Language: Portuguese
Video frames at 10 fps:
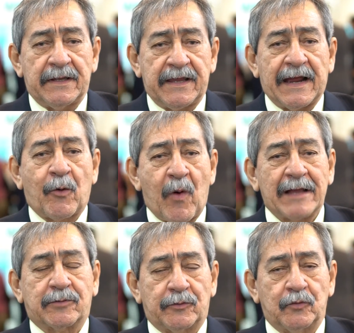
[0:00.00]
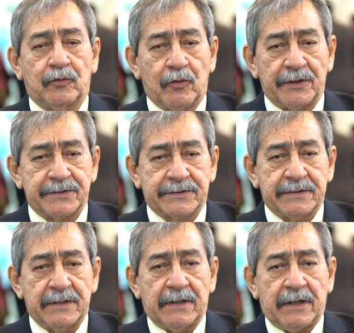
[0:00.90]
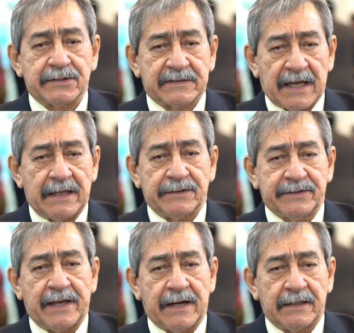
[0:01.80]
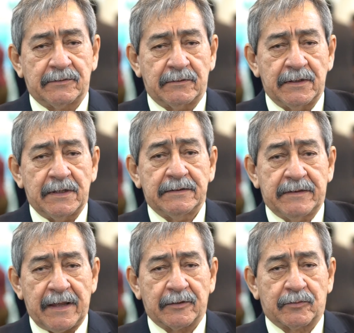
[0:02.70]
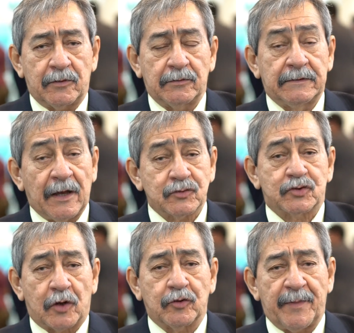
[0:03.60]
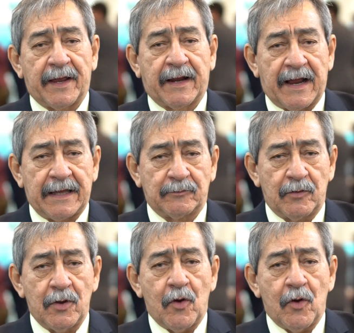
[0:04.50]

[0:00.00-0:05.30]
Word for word: que a 482 está gerando dentro não só do mercado,